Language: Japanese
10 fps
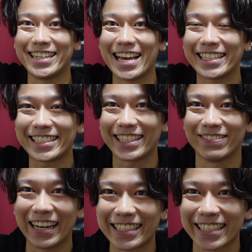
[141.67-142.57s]
嬉
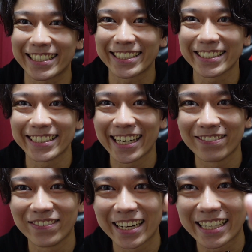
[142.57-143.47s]
しまって10
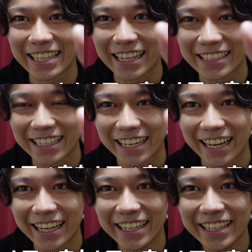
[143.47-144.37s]
連目で出たんだ
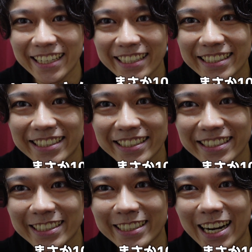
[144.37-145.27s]
が
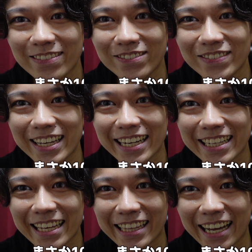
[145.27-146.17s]
10連目で
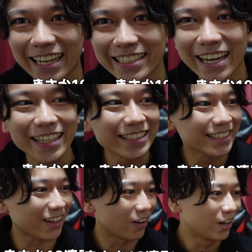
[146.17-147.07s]
出たやっ
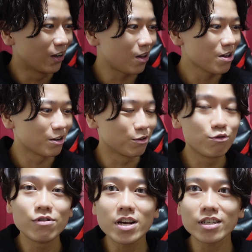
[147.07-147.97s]
た
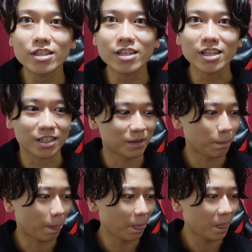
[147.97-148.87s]
嬉しい
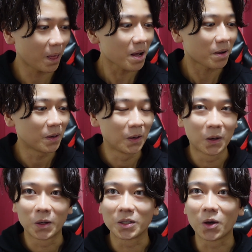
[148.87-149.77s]

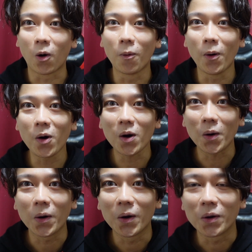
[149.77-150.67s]
やば
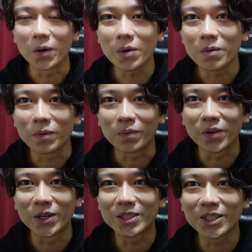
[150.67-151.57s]
え
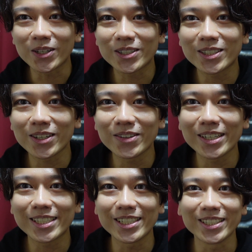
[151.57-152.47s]
めちゃくちゃ
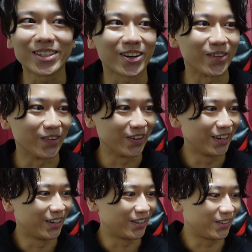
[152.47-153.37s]
嬉しいんだけど
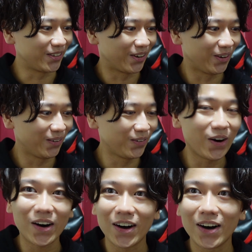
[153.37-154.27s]
や
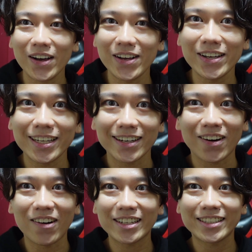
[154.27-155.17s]
ばえ
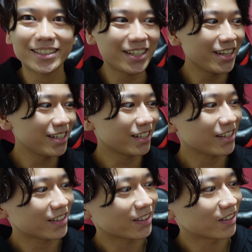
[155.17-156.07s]
確定
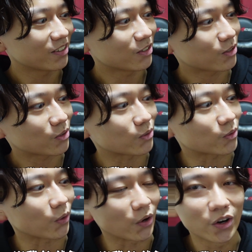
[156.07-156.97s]
え
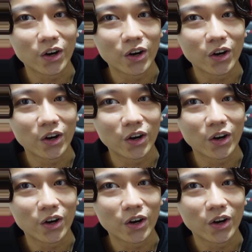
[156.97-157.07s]
ちょっと